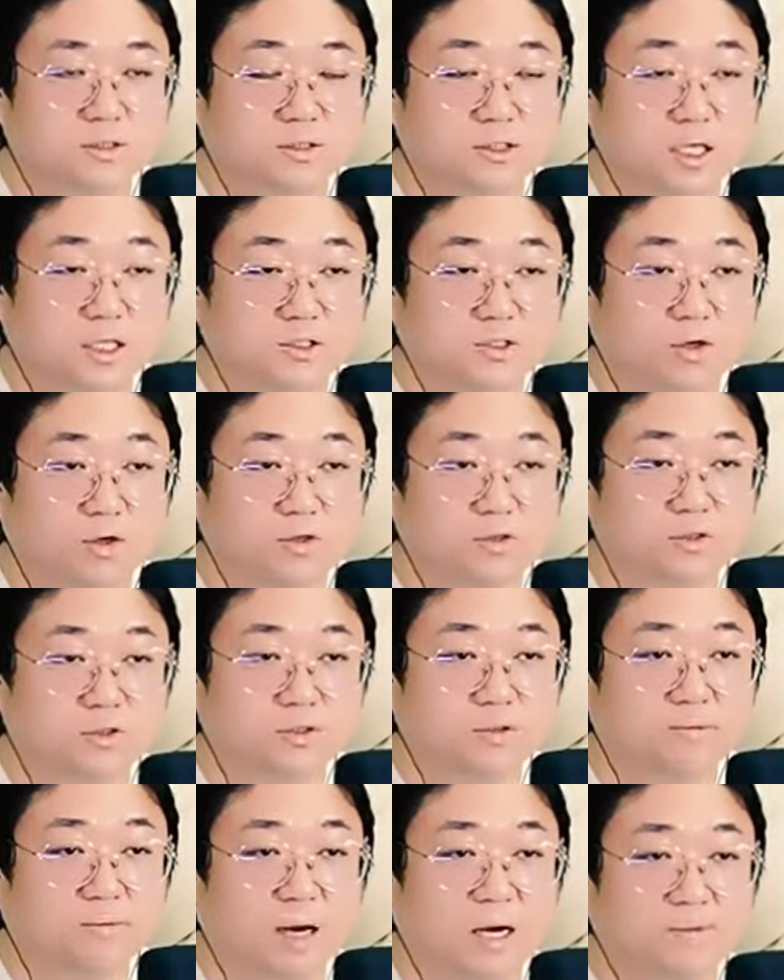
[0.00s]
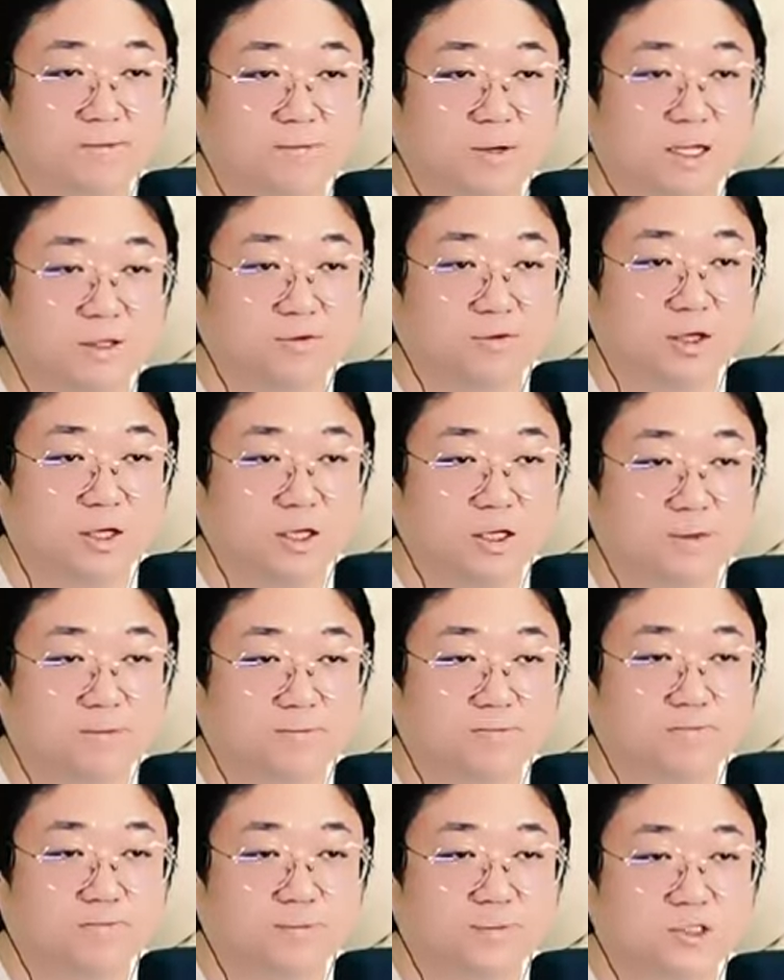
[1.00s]
자 저거는 밟으면
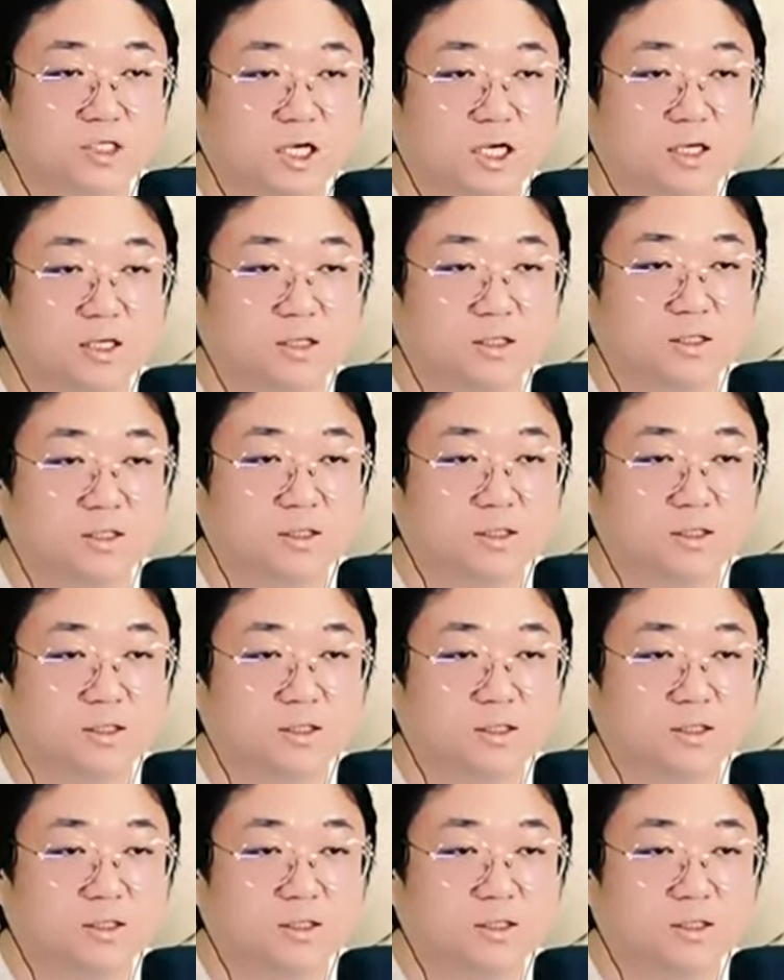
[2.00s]
안돼자